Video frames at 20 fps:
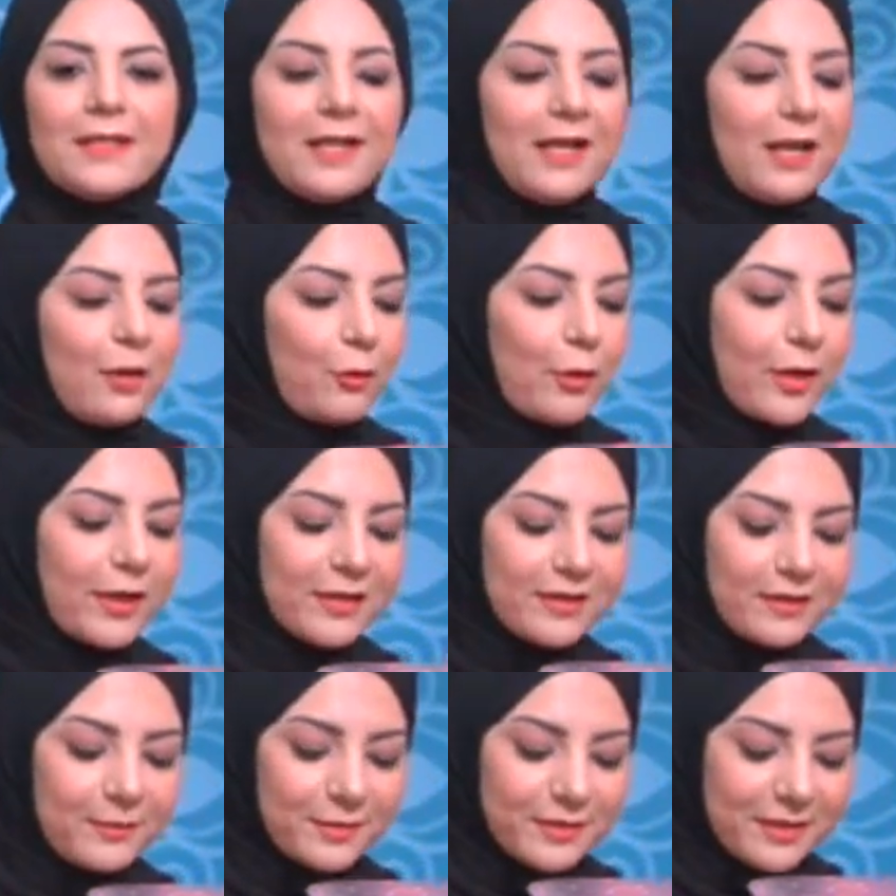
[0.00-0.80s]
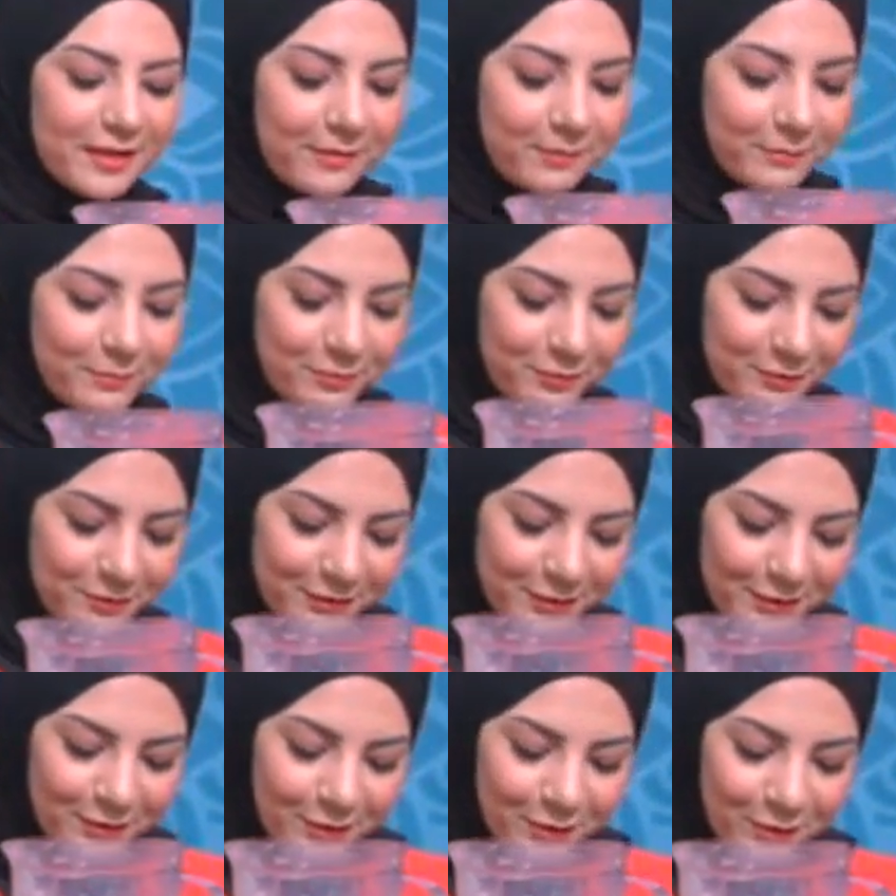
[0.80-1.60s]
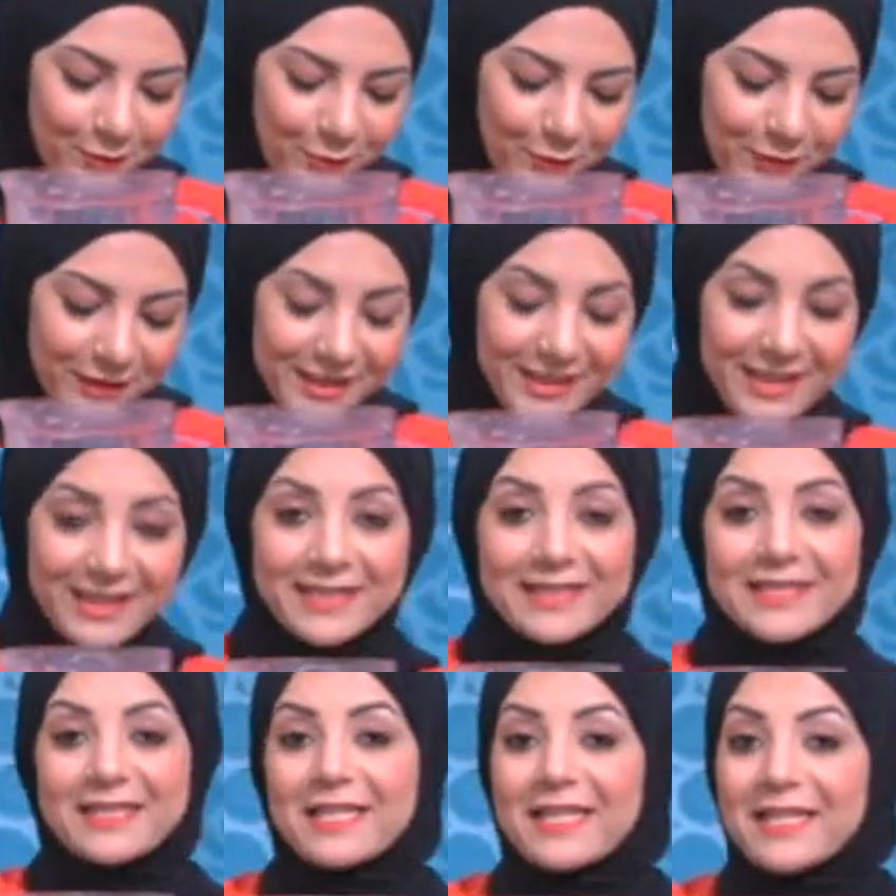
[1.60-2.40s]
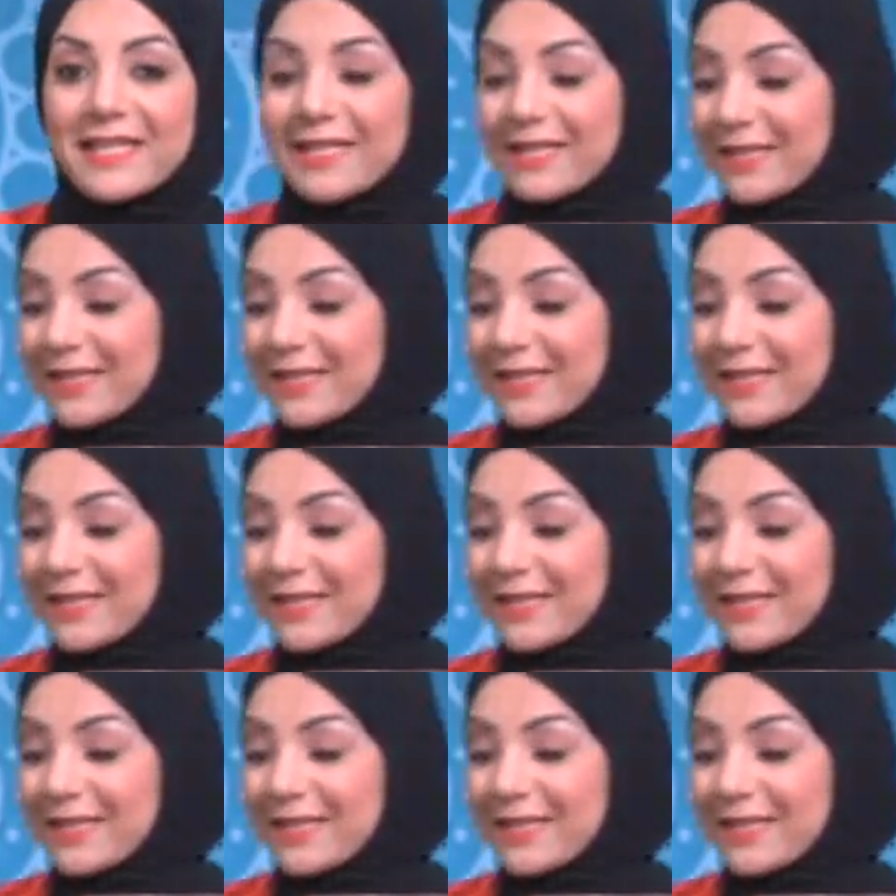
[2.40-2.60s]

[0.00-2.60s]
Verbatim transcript: القهوه كده بتهب وريحه آه،